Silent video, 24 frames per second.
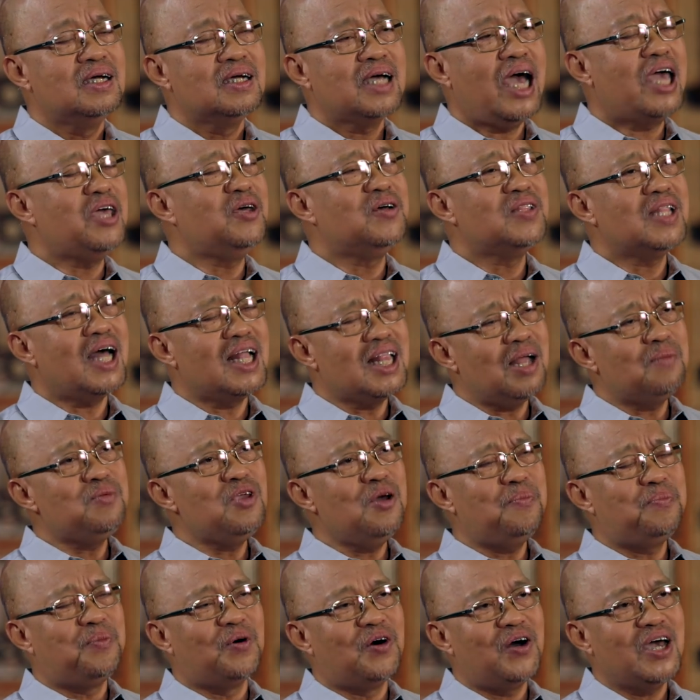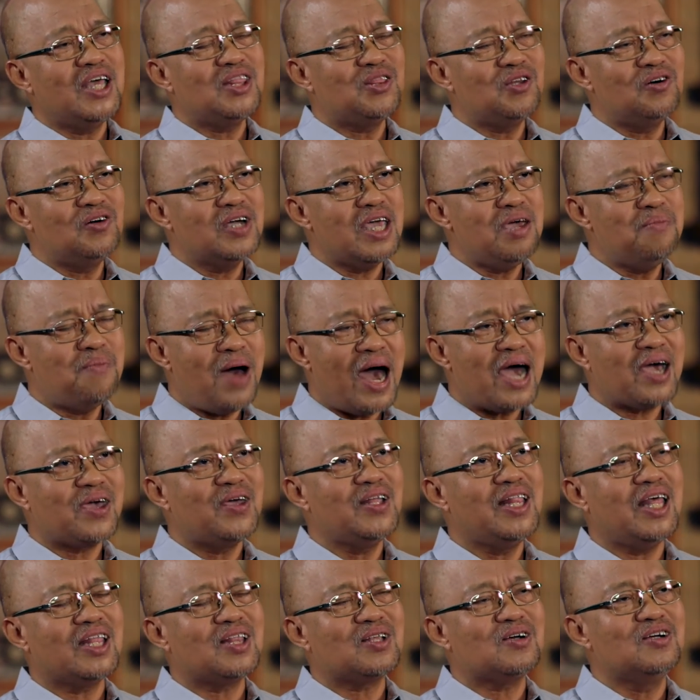Ngayon, alam niyo po, itong
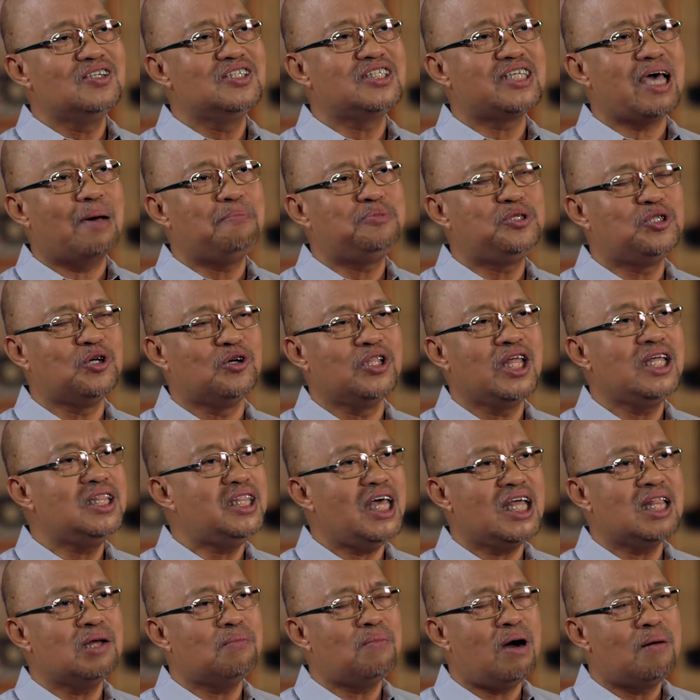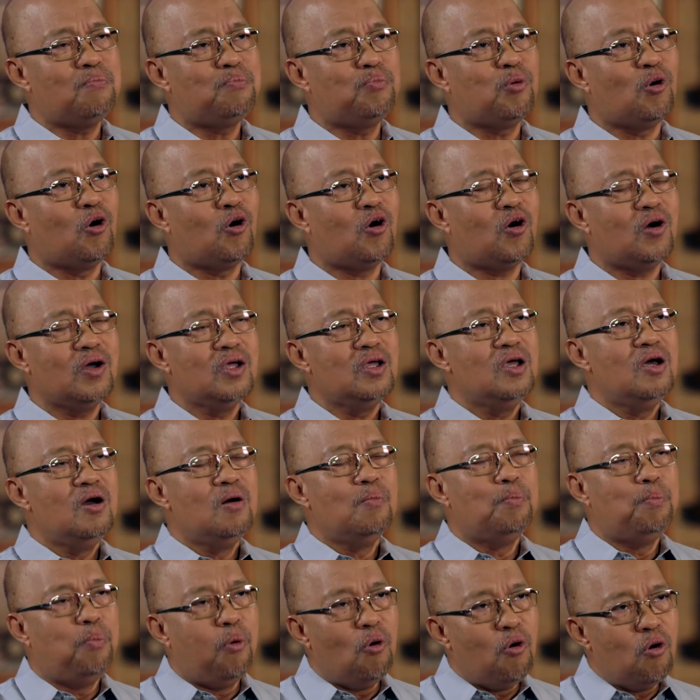Immaculate Conception, hindi naman po
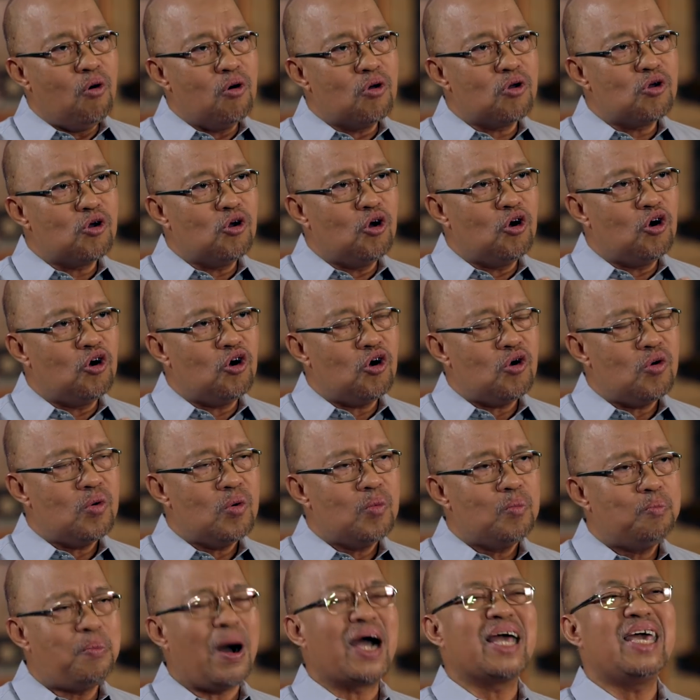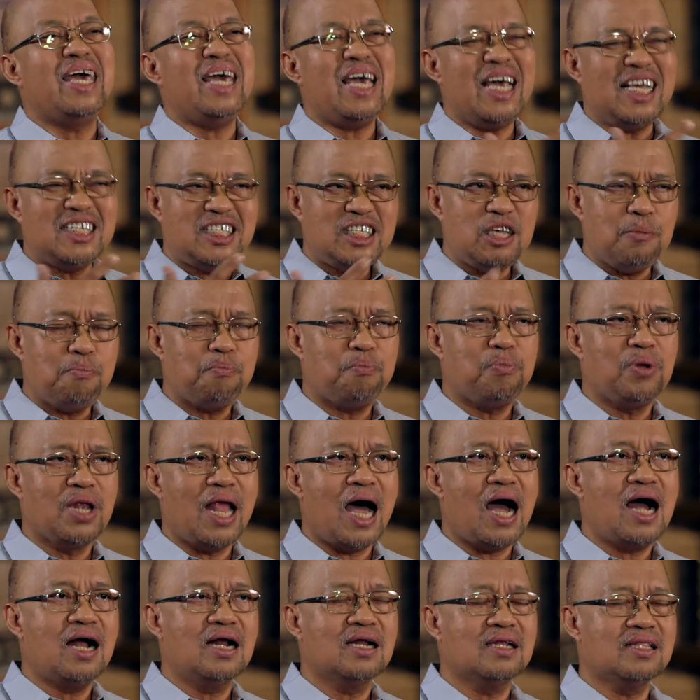puro pag-iisip
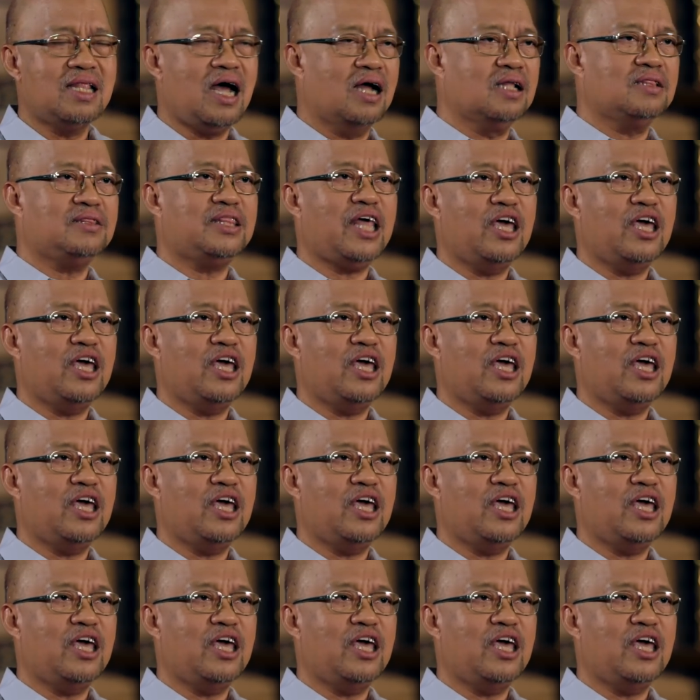lang ng